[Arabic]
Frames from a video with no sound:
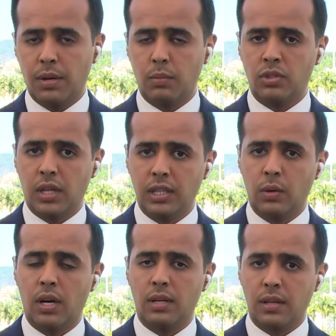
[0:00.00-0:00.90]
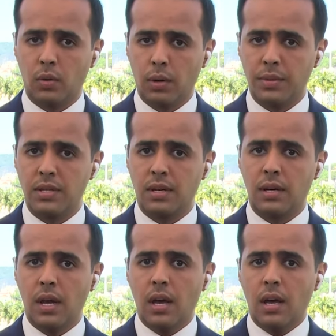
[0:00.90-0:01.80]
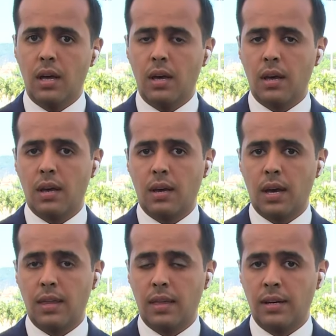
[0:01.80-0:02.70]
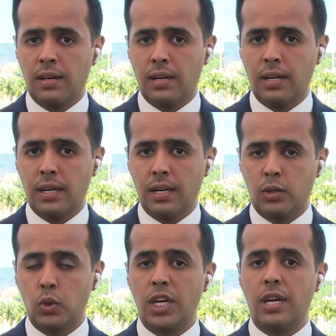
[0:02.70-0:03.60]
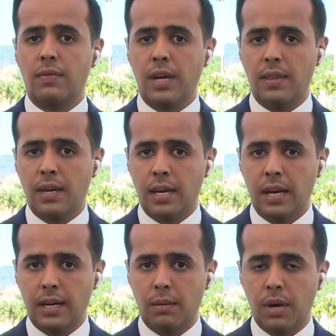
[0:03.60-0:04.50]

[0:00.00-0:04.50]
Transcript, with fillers: المتحدة وقطر ومصر أيضا لتشارك في هذه القمة